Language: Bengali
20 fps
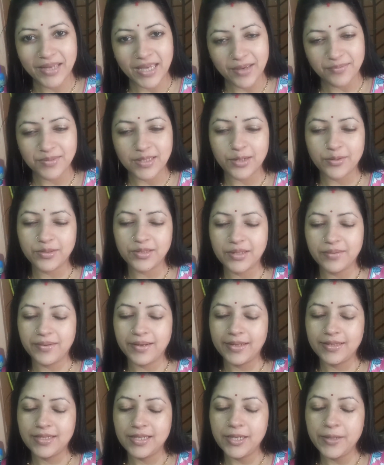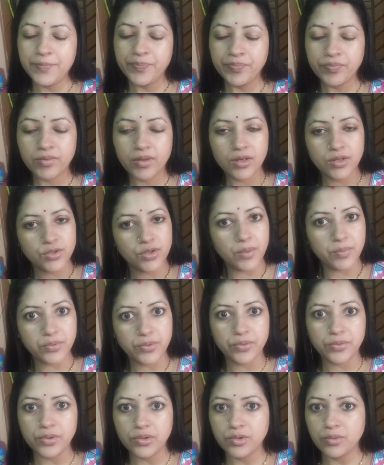ক্যাপচার করতে পেরেছি
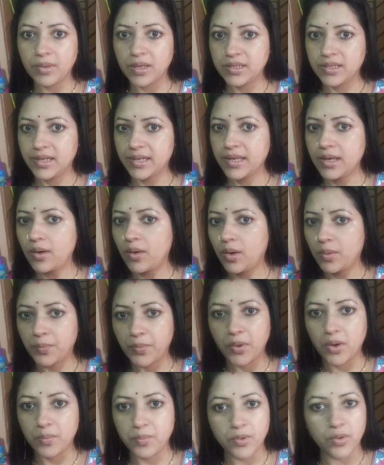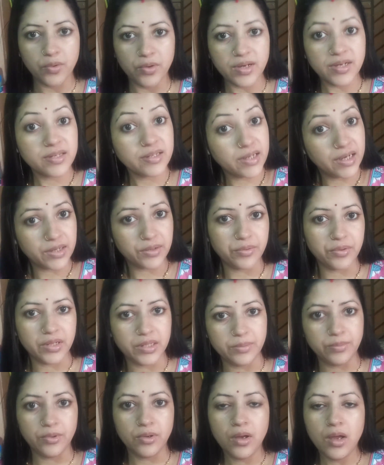সবটুকুই তোমাদেরকে অল্প অল্প করে শেয়ার করে
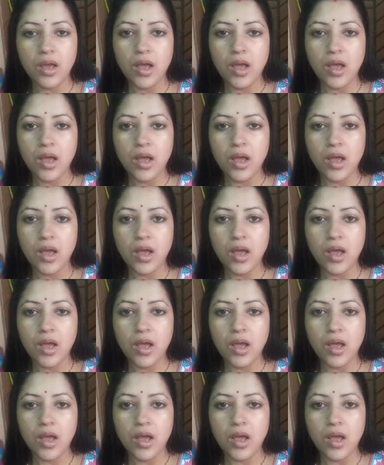দেব